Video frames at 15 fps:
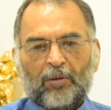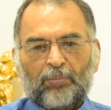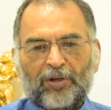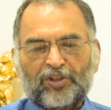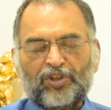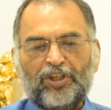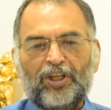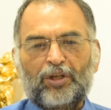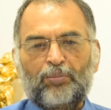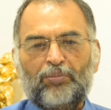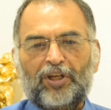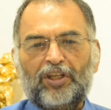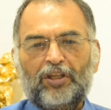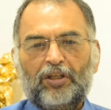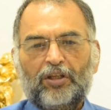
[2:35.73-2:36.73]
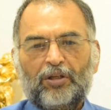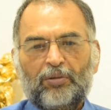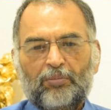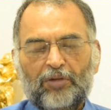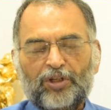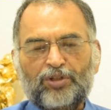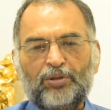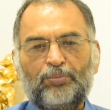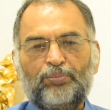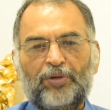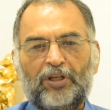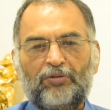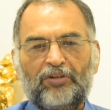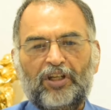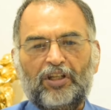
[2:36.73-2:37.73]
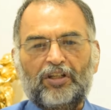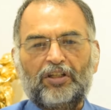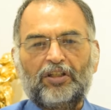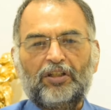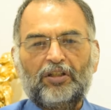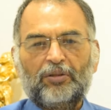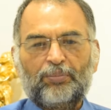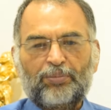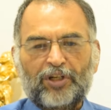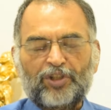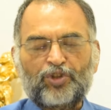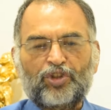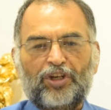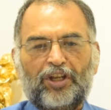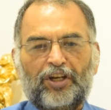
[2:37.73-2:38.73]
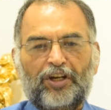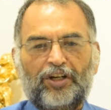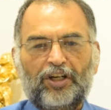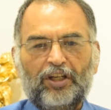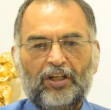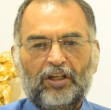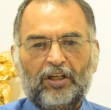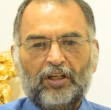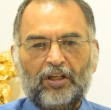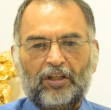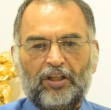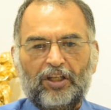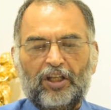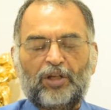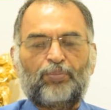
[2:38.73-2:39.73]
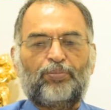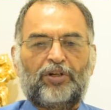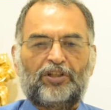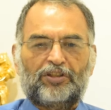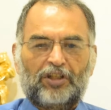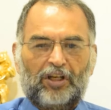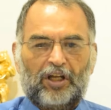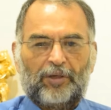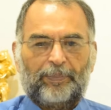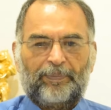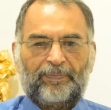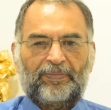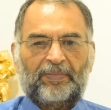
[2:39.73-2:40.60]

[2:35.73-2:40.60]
பசியின்மை மற்றும் பல்வேறு பிரச்சனைகளை இது ஏற்படுத்தலாம்